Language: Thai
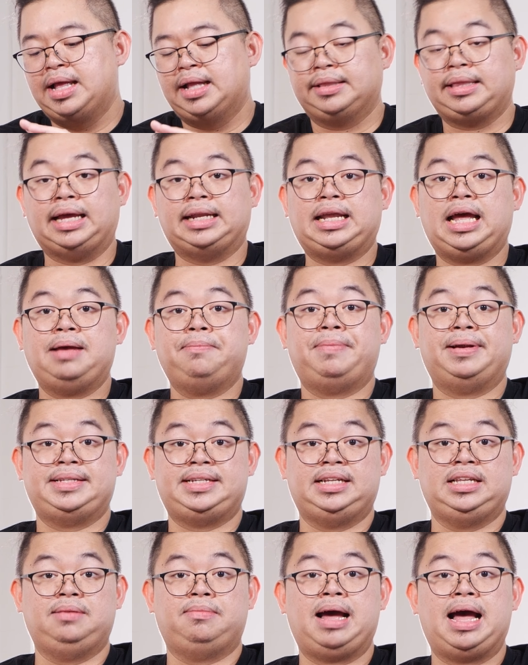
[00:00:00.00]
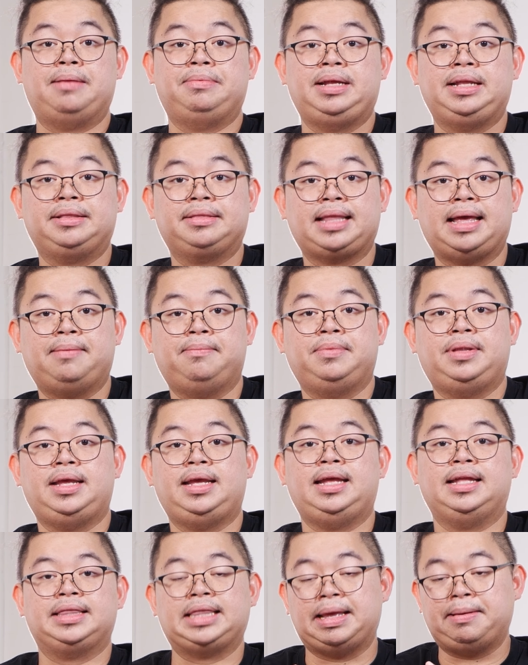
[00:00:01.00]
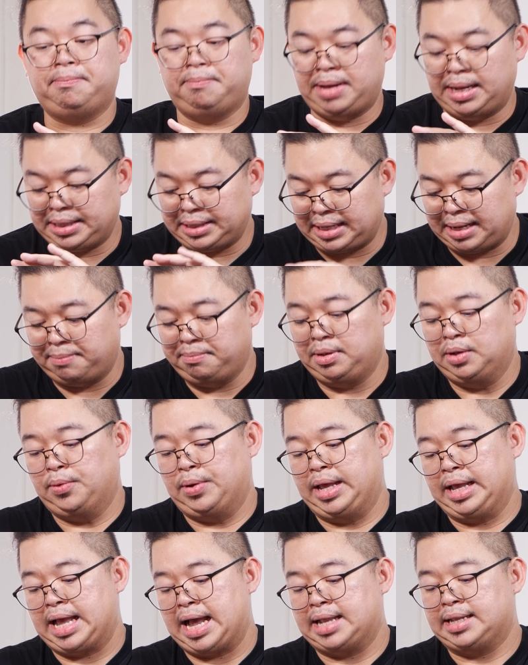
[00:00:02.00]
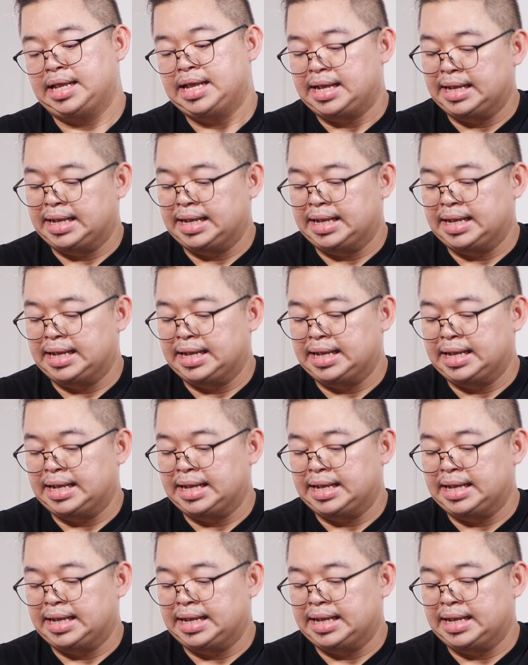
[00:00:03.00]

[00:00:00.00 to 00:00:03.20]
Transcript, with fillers: แต่ได้ประสิทธิภาพที่เต็มที่เต็มเม็ดเต็มหน่วยกัน